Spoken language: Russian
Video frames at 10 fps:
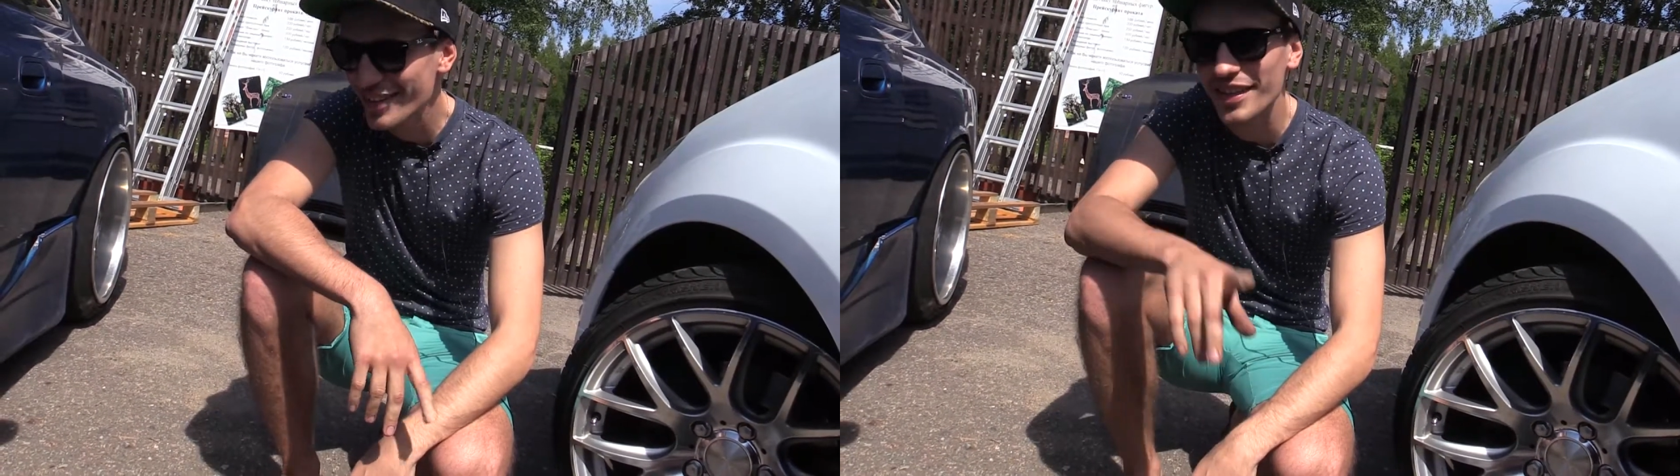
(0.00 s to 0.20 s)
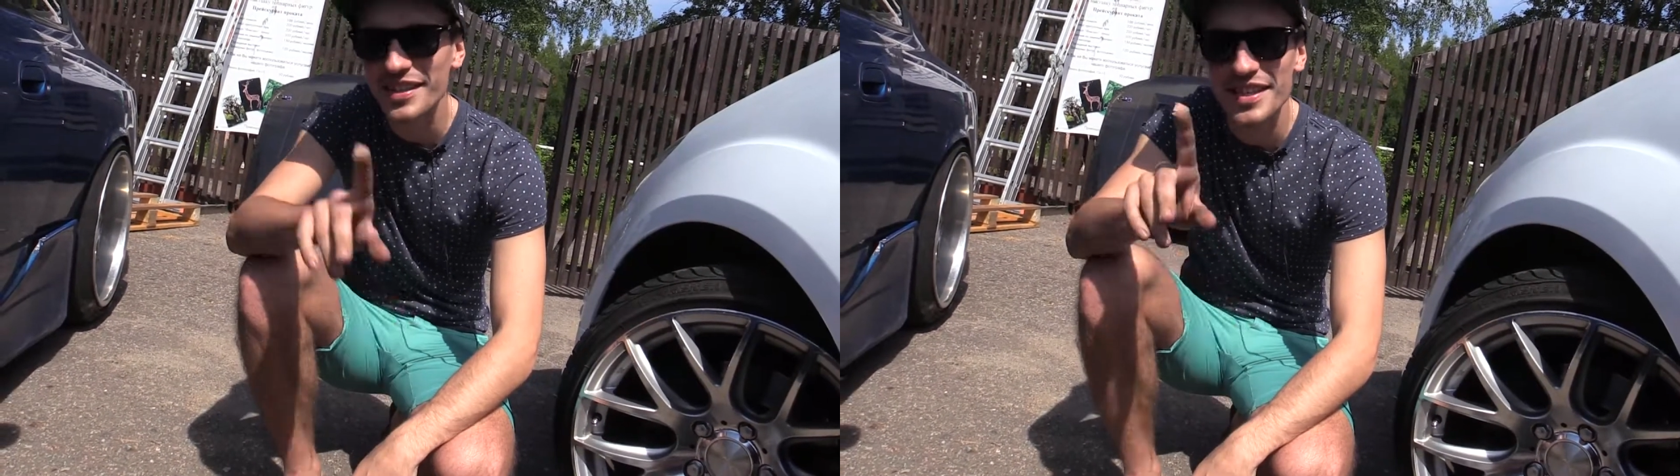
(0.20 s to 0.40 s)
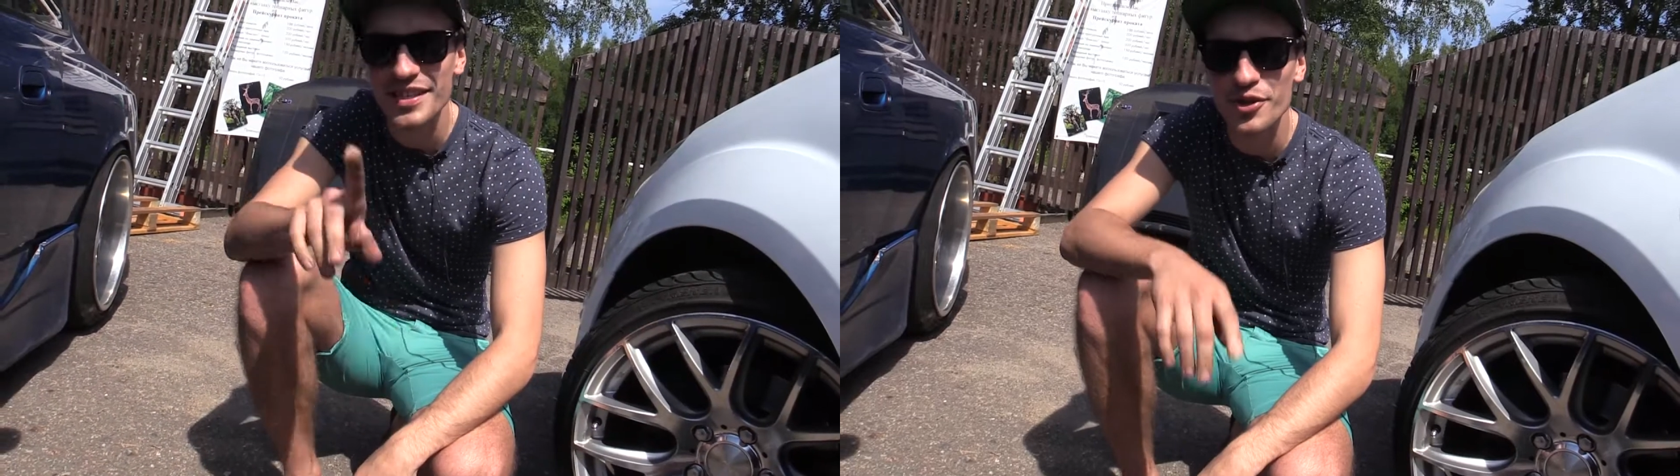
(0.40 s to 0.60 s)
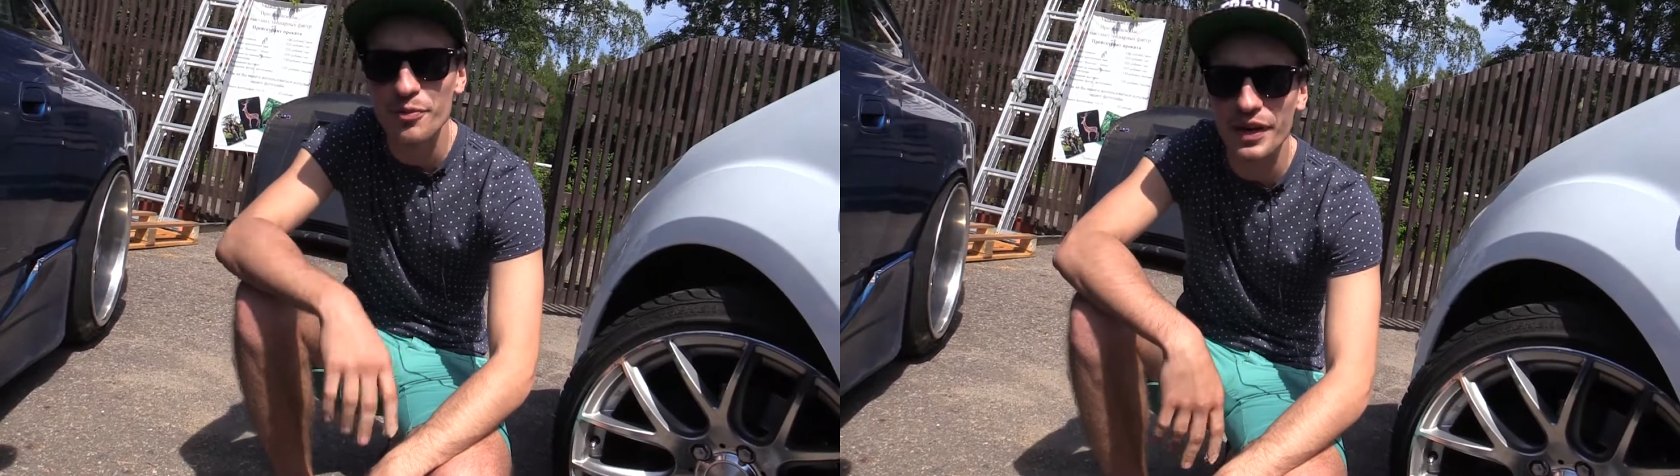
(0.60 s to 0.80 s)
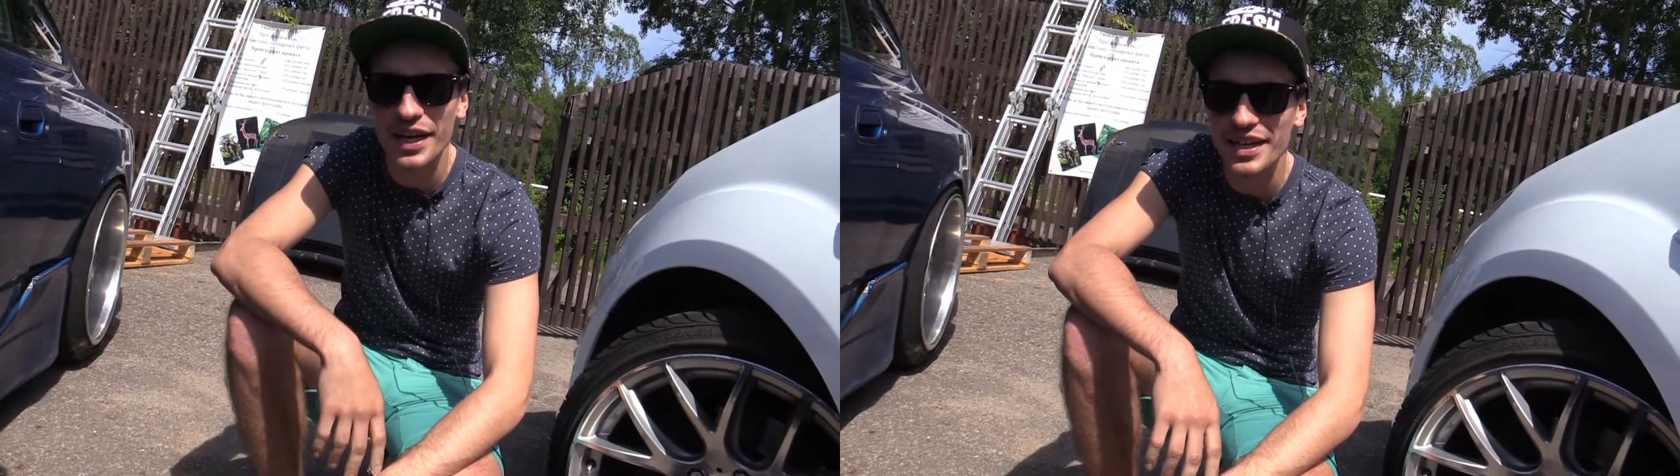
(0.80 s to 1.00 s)
Надо, кстати,
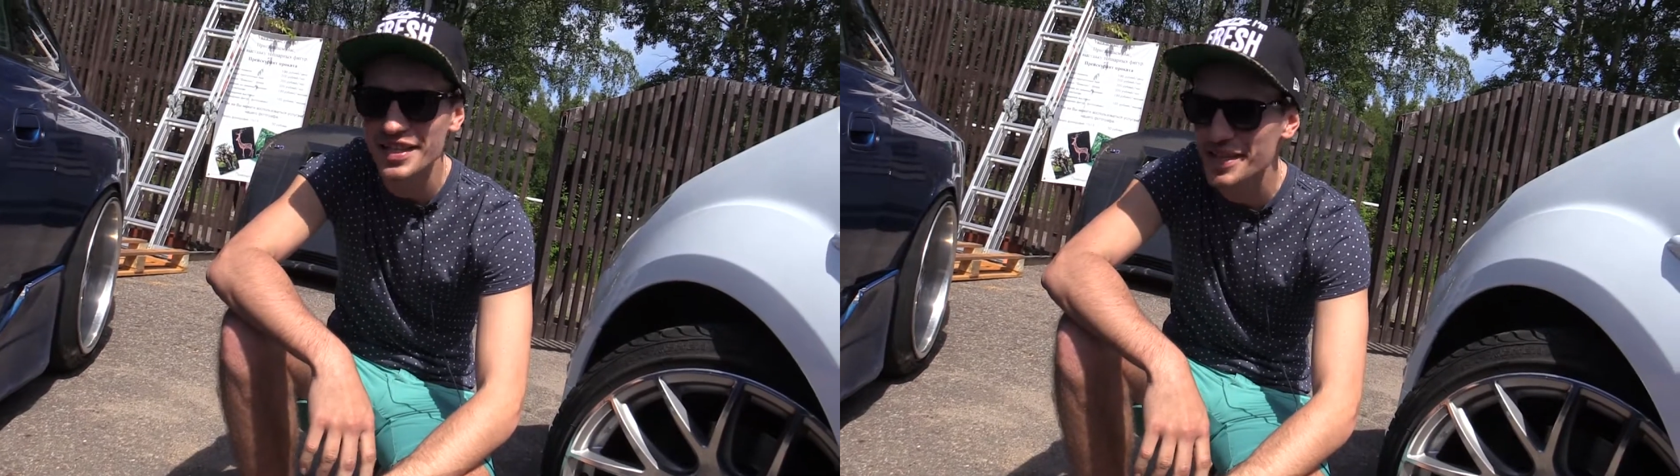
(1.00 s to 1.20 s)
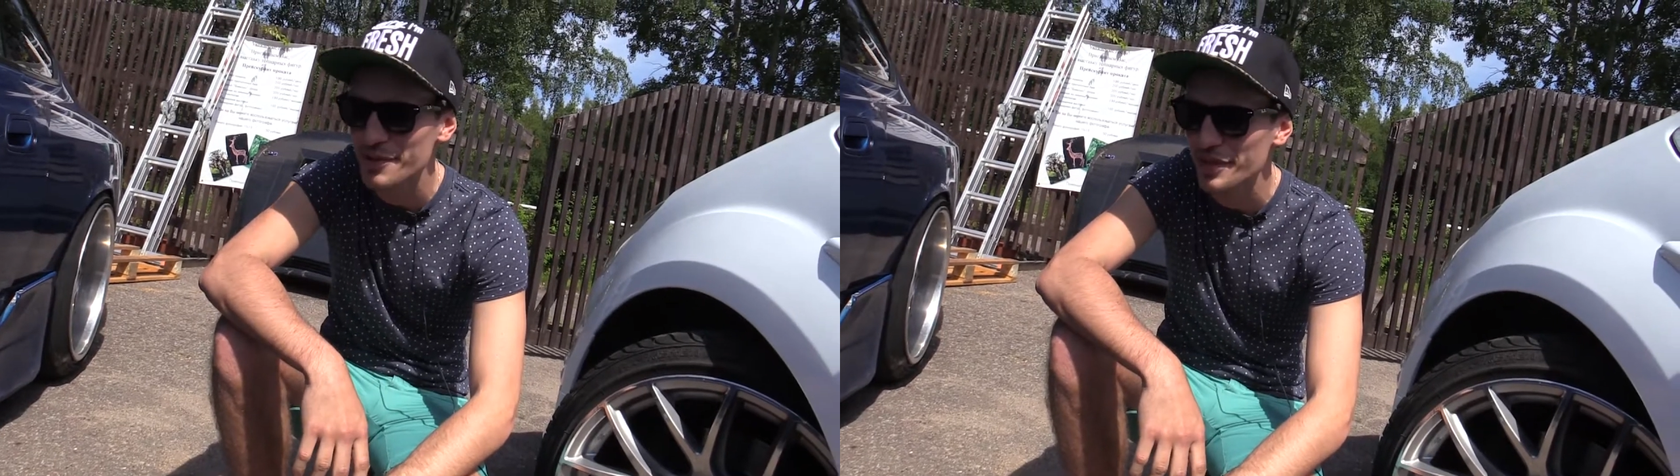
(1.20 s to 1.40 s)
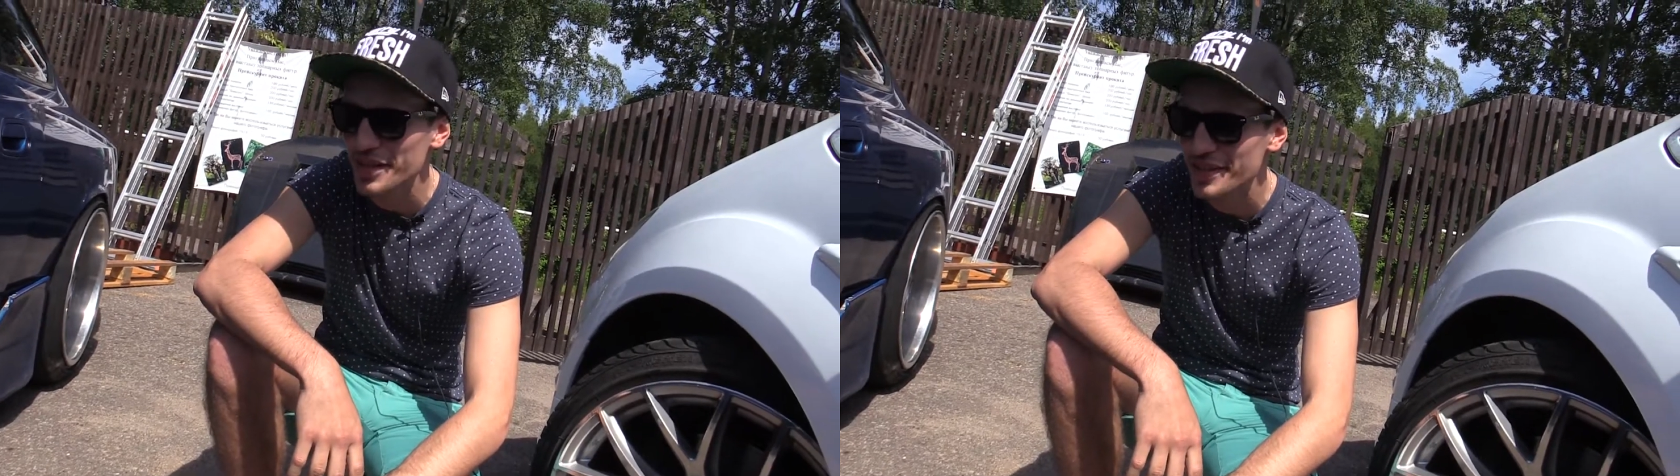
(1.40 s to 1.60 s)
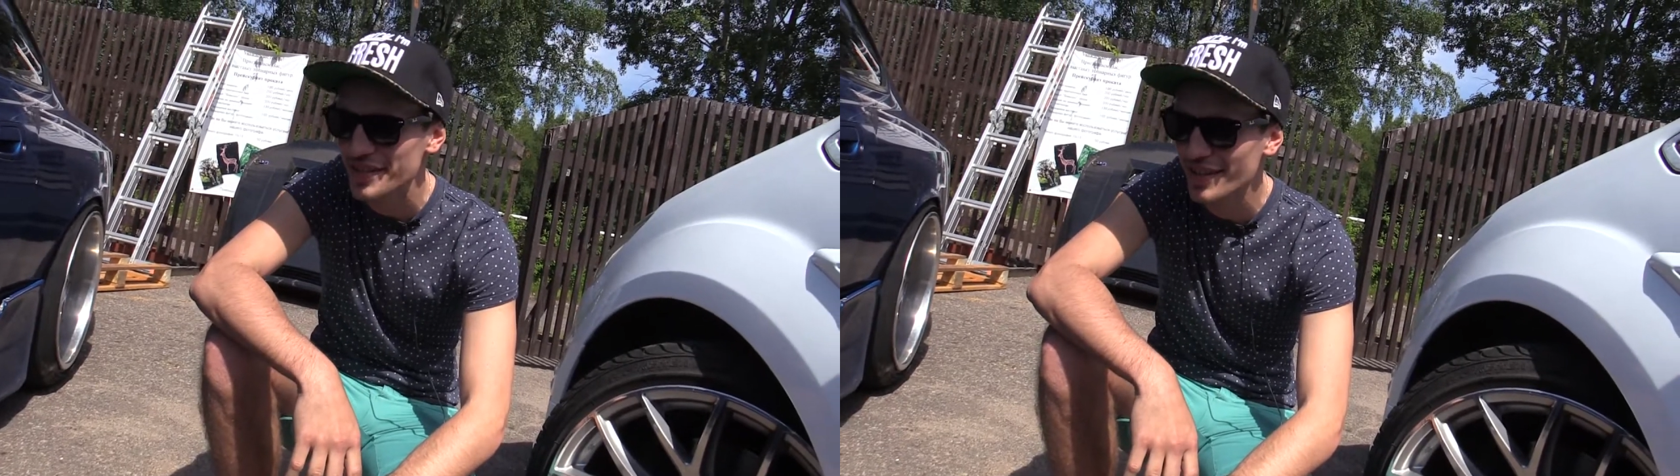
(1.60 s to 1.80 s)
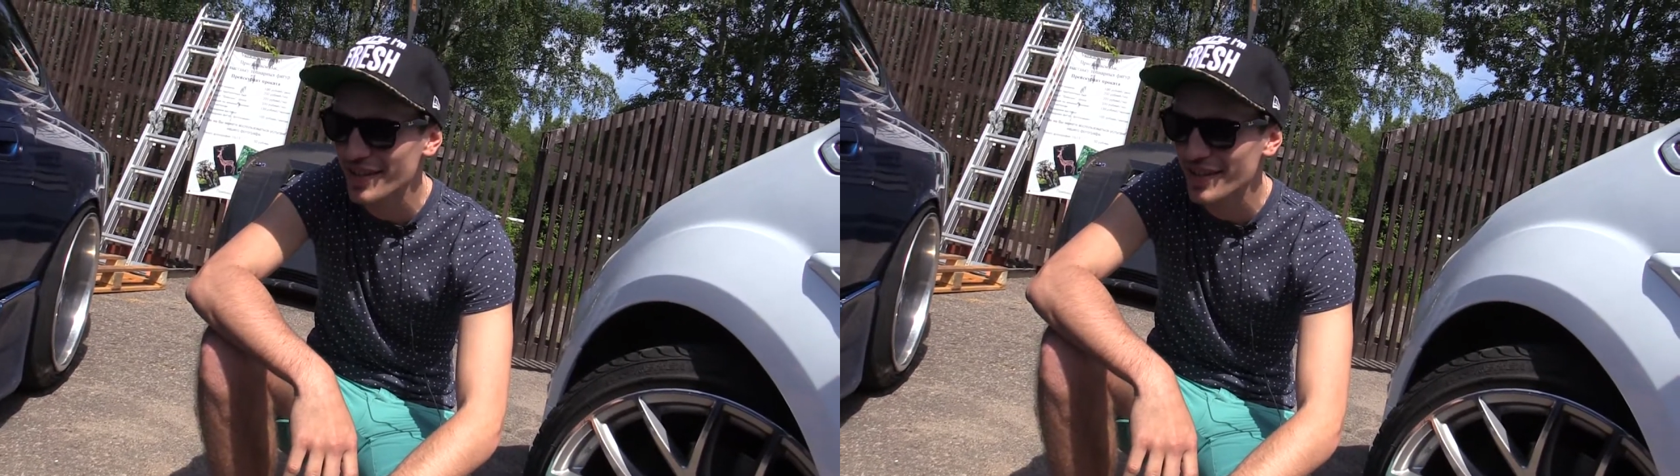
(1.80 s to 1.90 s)
ее по гарантии заменить.